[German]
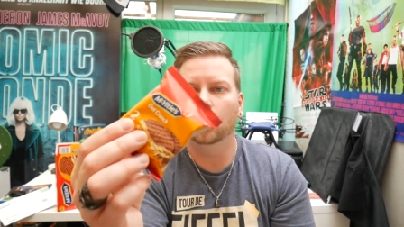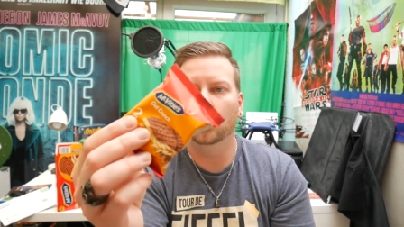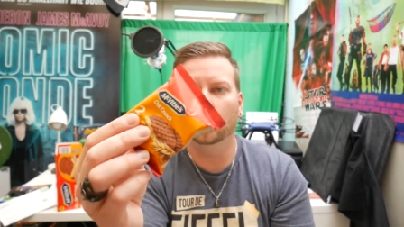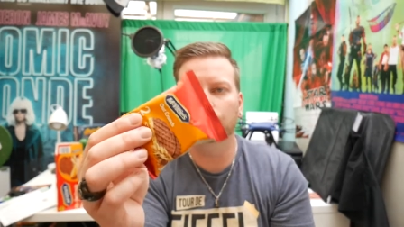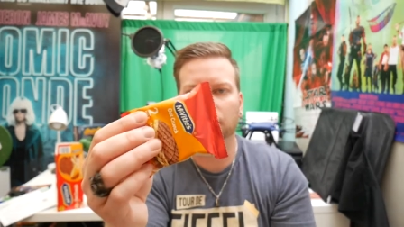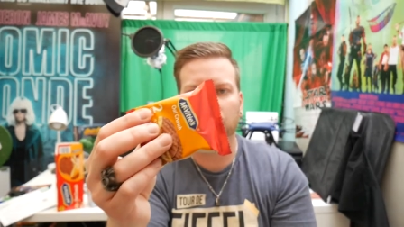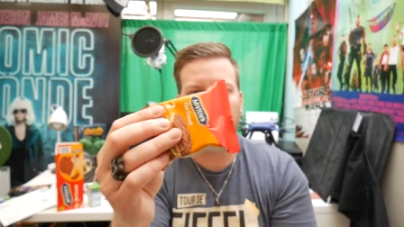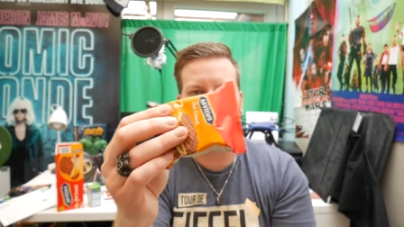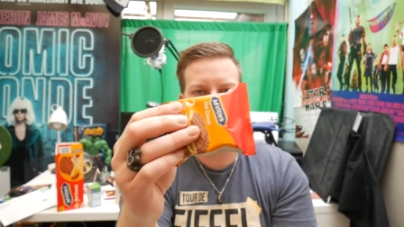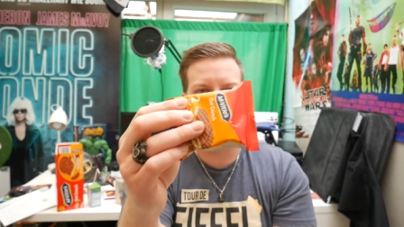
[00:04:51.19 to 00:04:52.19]
Und das ist
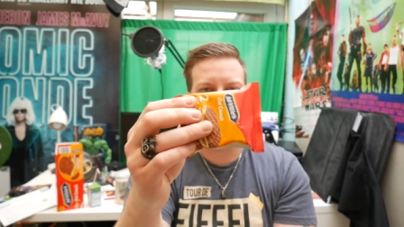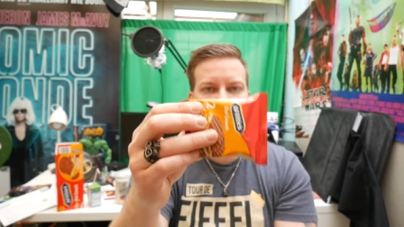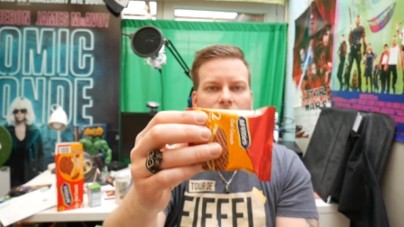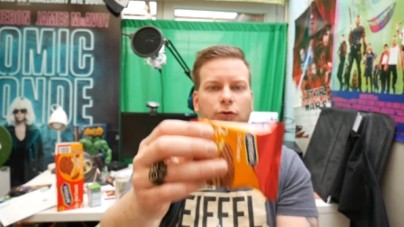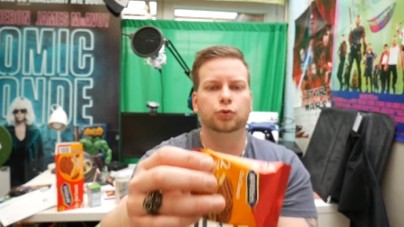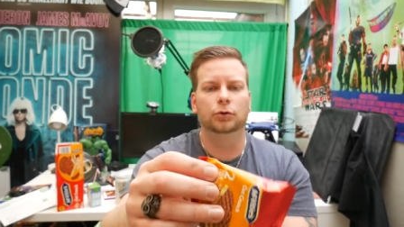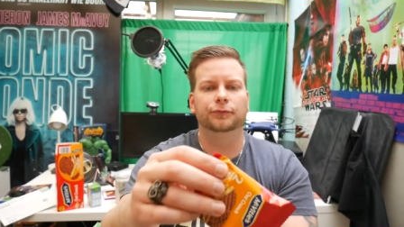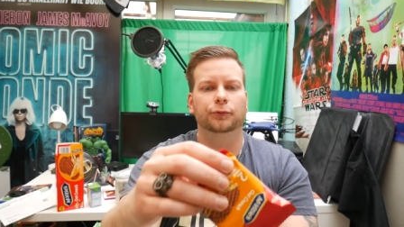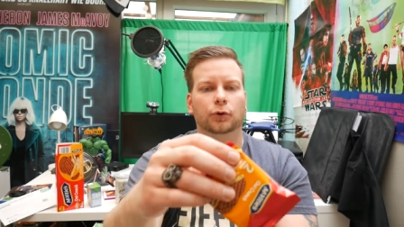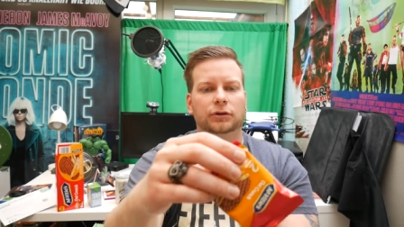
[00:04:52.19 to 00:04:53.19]
eigentlich sehr, sehr cool
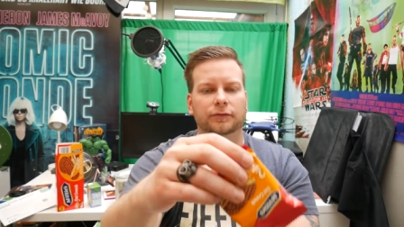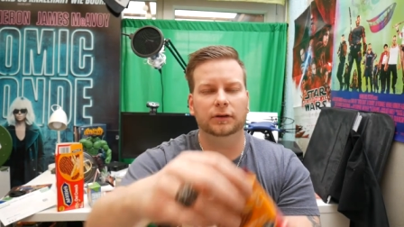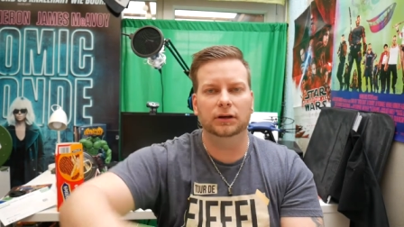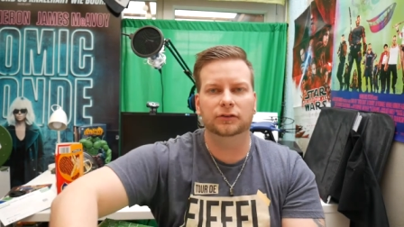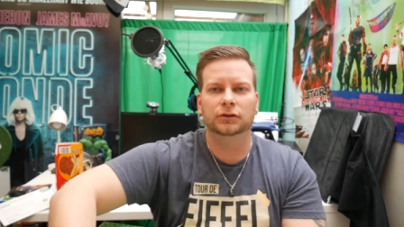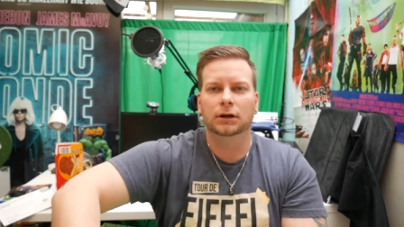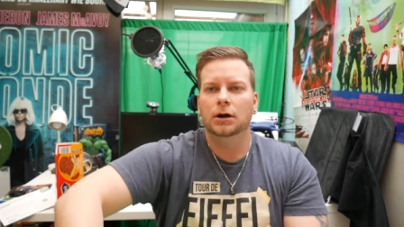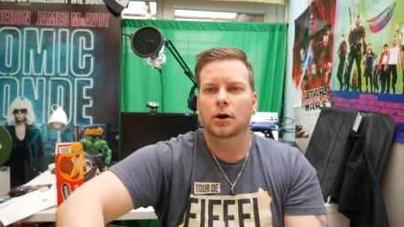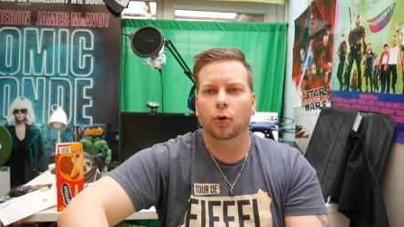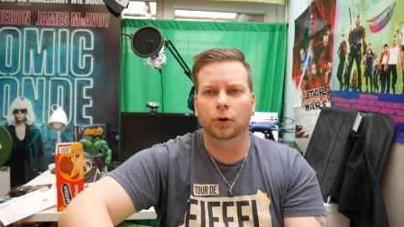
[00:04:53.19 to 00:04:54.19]
für unterwegs.
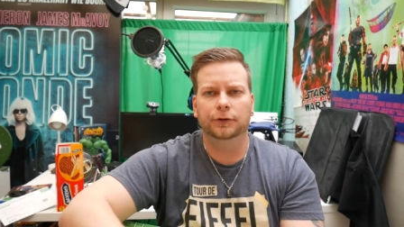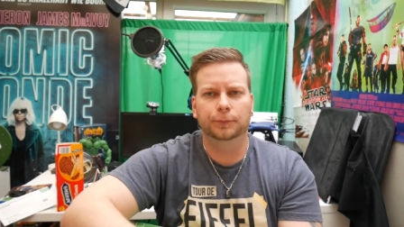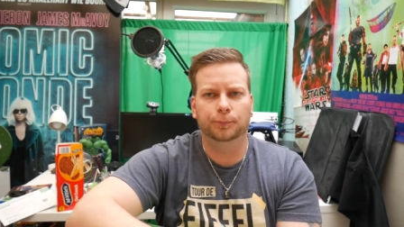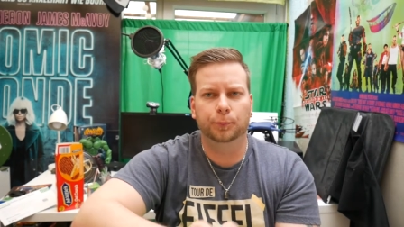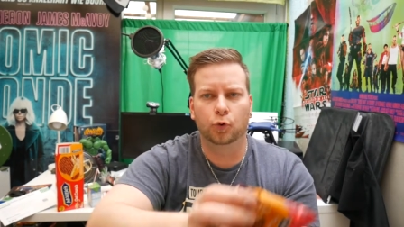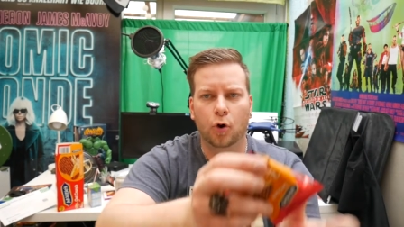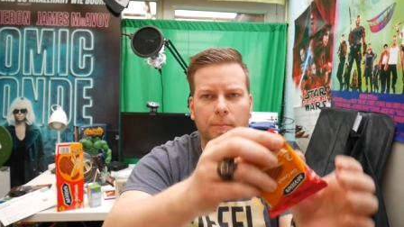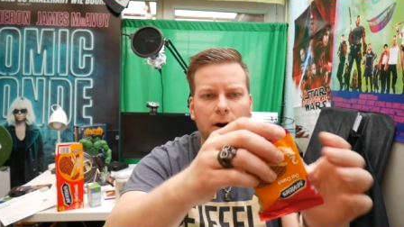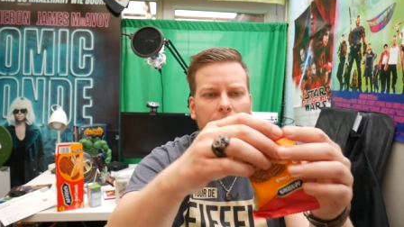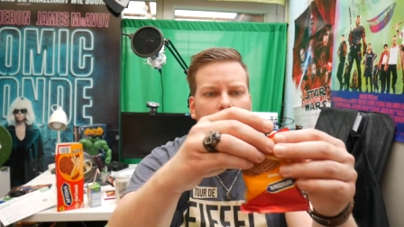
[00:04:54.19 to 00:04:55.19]
Und ich guck
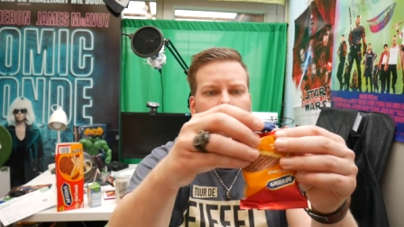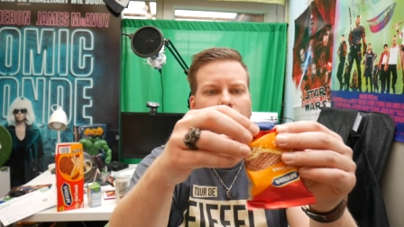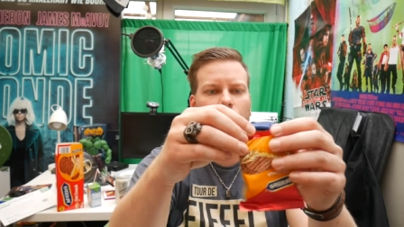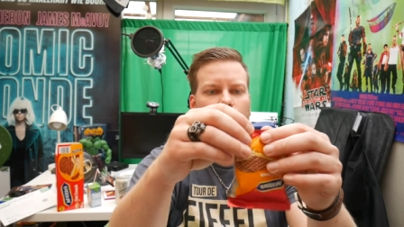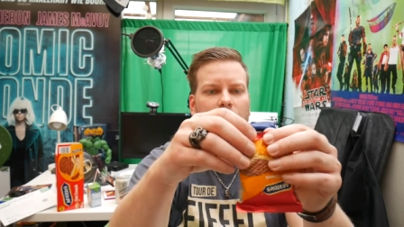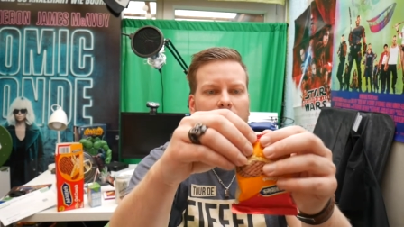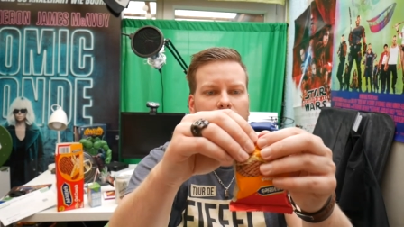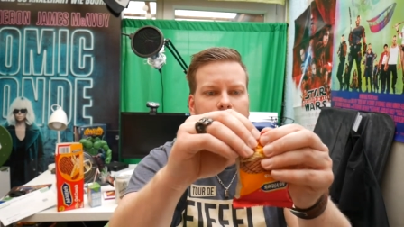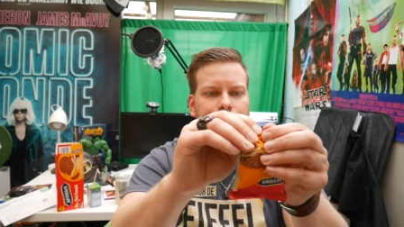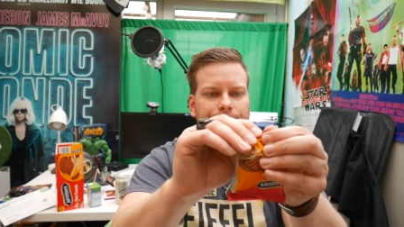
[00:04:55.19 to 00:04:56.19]
mal, wie die schmecken.